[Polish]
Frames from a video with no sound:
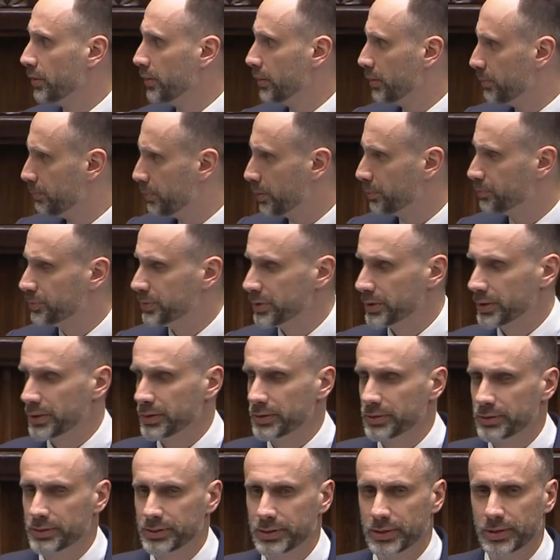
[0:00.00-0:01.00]
poprze
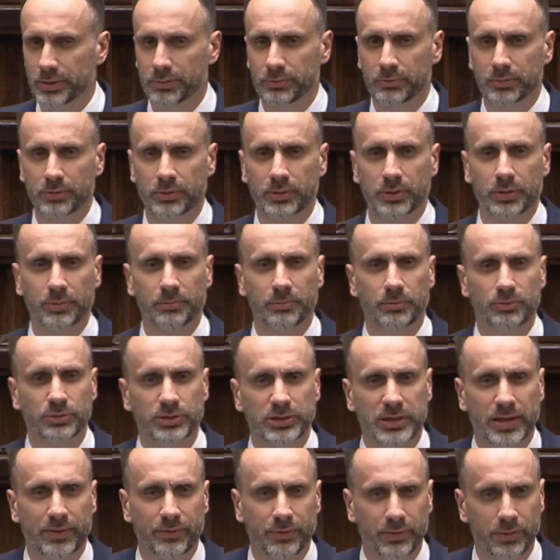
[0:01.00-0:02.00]
tę
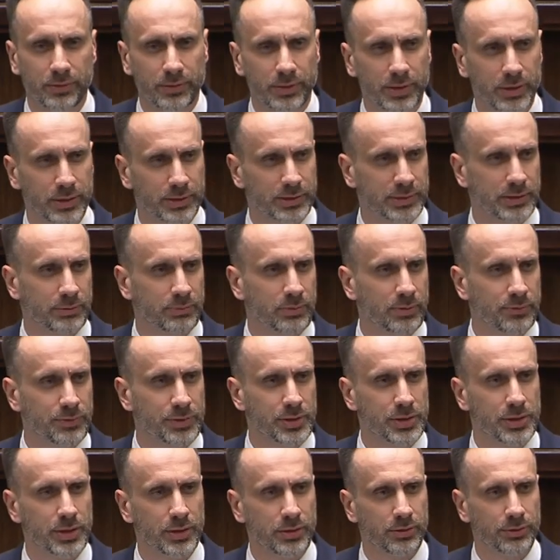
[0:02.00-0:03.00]
ustawę, ona jest
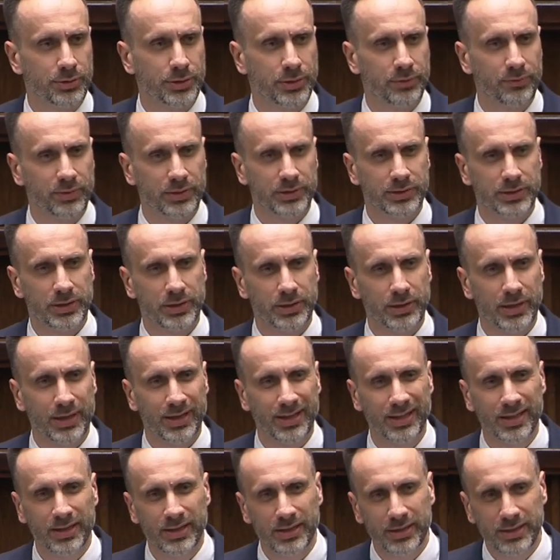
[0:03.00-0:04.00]
całkowicie niekontrowersyjna,
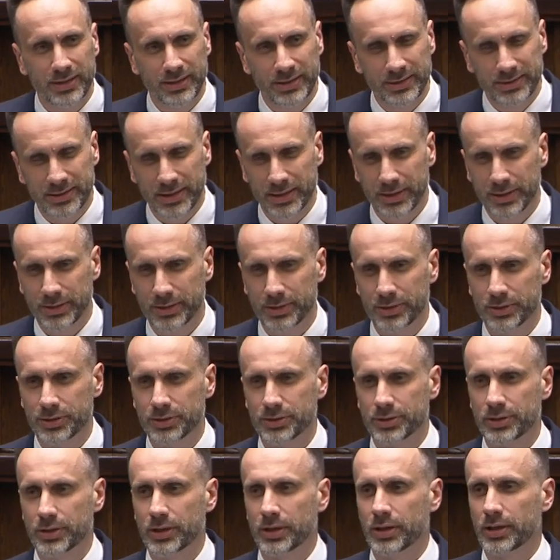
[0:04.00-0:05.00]

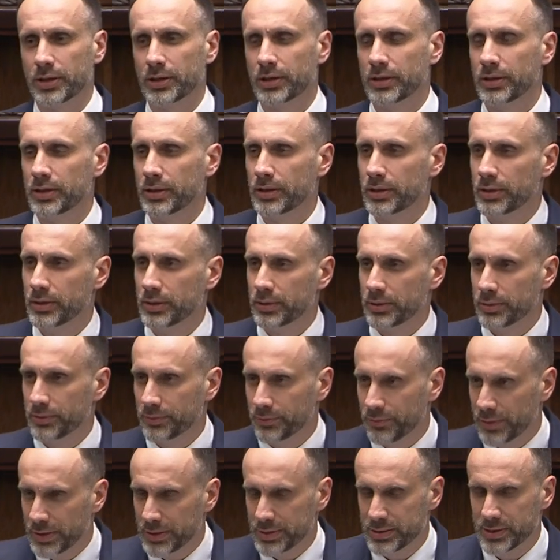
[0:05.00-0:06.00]
techniczna,
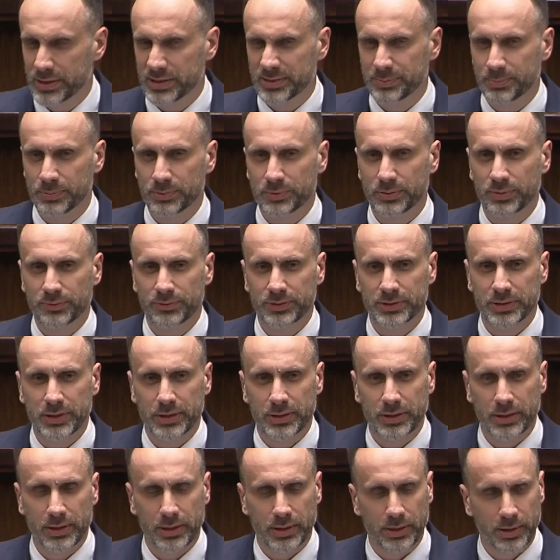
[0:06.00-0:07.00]
ważna z punktu
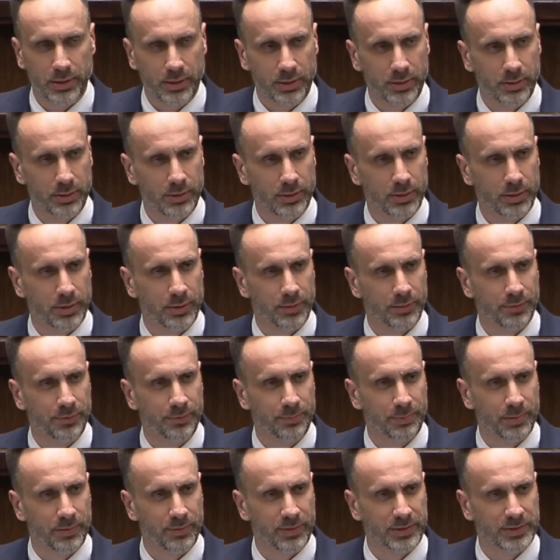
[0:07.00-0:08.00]
widzenia e,
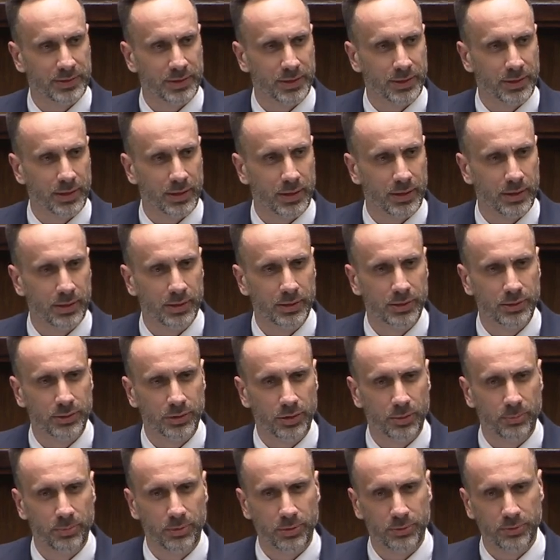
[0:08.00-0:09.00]
wprowadzenia do
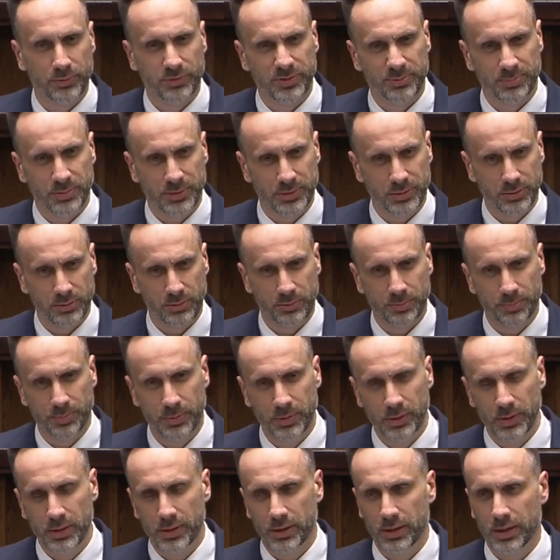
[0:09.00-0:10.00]
obrotu w sposób
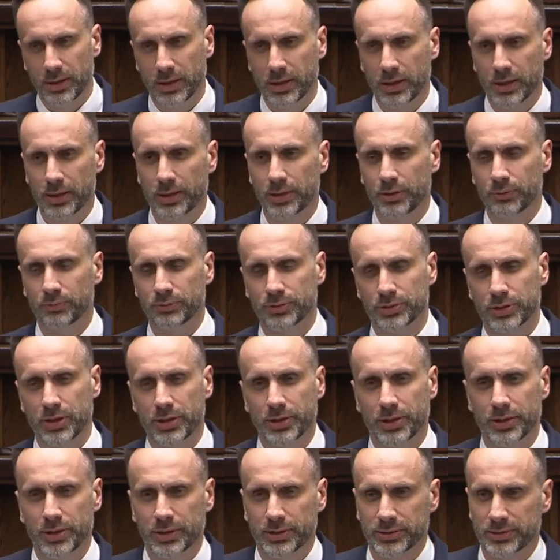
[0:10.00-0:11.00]
legalny,
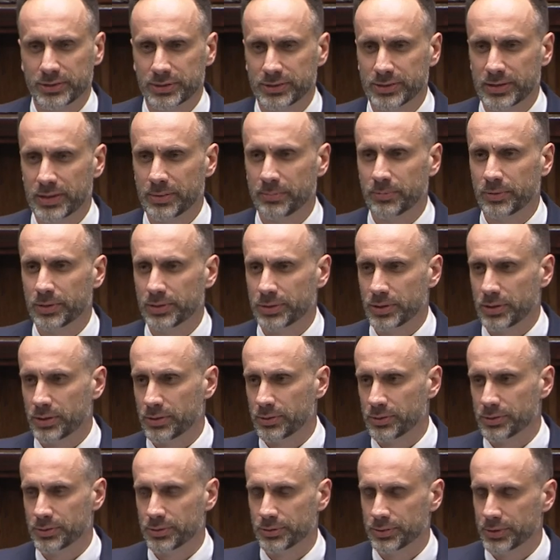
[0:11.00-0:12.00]
uszczelnienia systemu, jeżeli
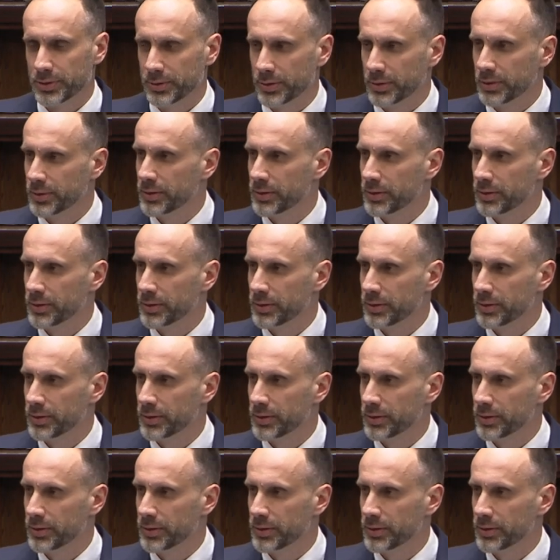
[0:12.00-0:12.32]
chodzi o te